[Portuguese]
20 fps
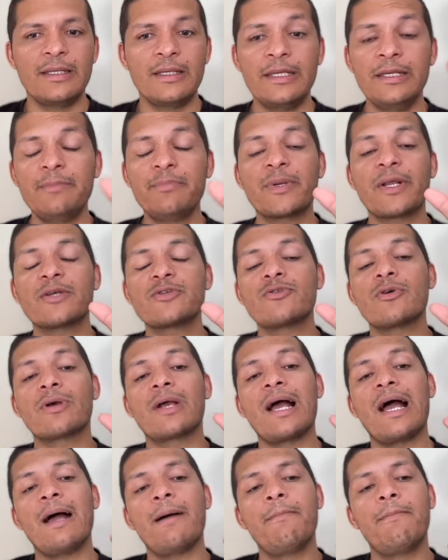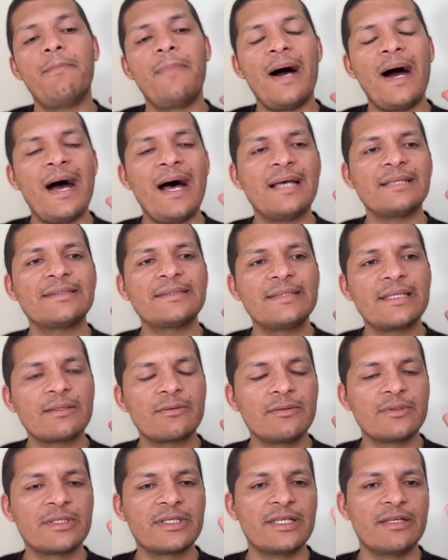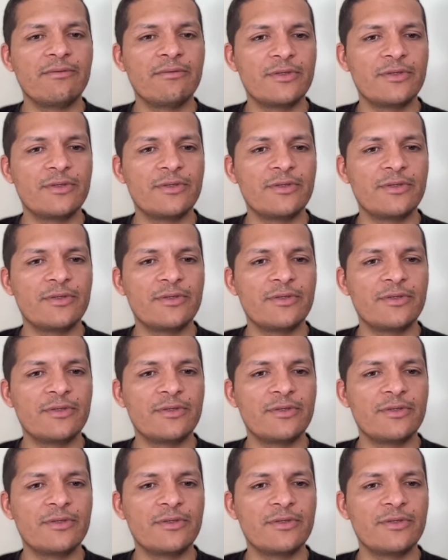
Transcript: E para jogar, basta com que